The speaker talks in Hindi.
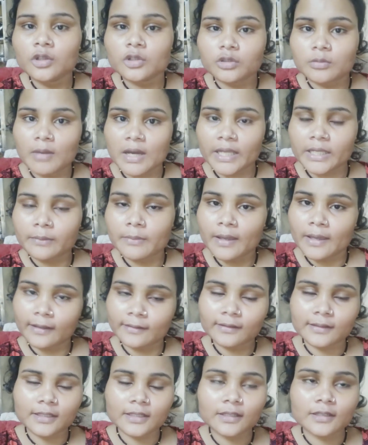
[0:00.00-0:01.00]
तुम्हारी
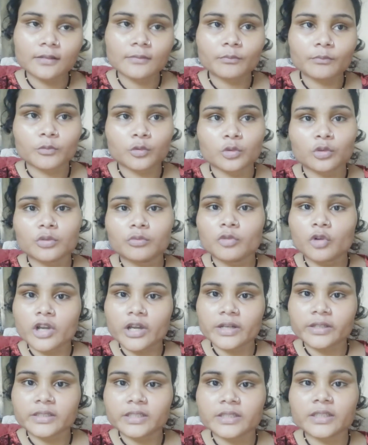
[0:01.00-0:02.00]
बहन थी तो वो
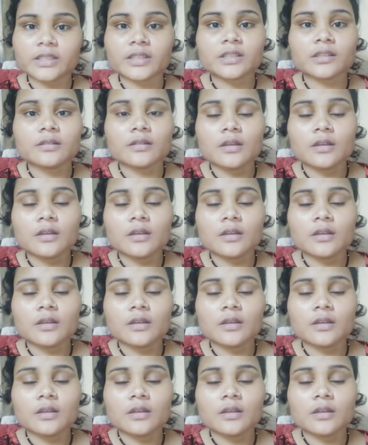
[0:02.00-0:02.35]
करती थी